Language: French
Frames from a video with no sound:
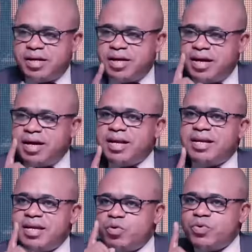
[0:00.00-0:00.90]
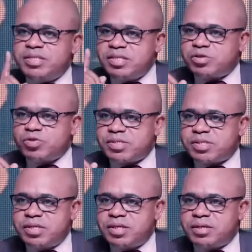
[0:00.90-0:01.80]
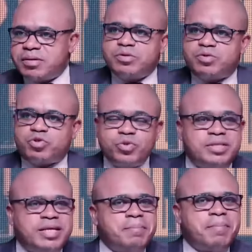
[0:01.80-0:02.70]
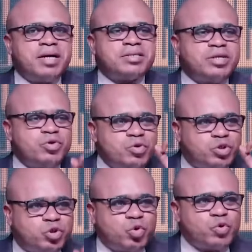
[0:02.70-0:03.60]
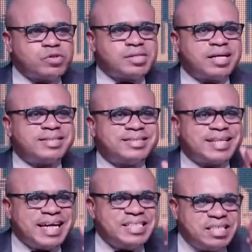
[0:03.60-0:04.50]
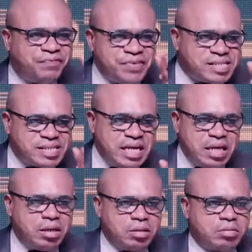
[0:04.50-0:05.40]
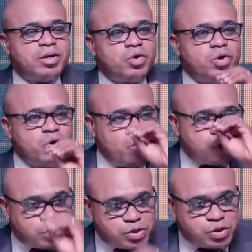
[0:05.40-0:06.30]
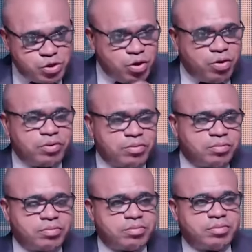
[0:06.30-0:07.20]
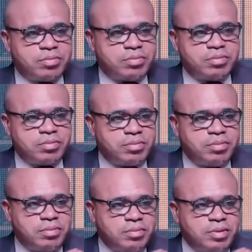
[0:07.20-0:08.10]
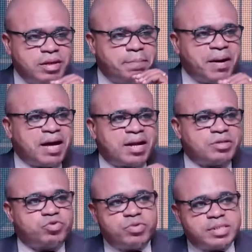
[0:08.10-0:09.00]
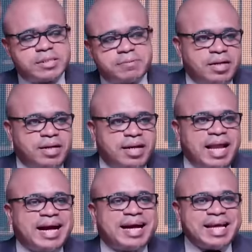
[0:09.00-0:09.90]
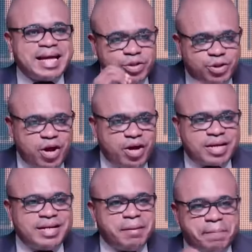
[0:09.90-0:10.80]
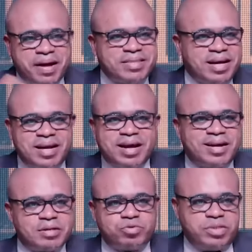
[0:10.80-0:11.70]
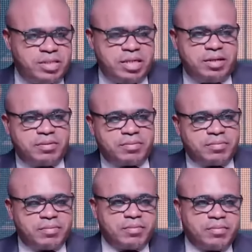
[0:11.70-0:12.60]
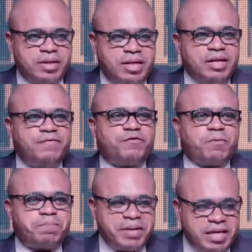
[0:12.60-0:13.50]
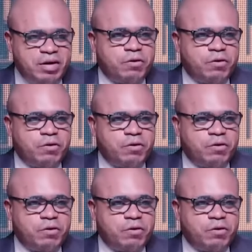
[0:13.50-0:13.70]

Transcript: Élie lui dit ceci tu demandes une chose très difficile. L'onction n'est pas gratuite. La grandeur n'est pas dans la gratuité. Il faut payer le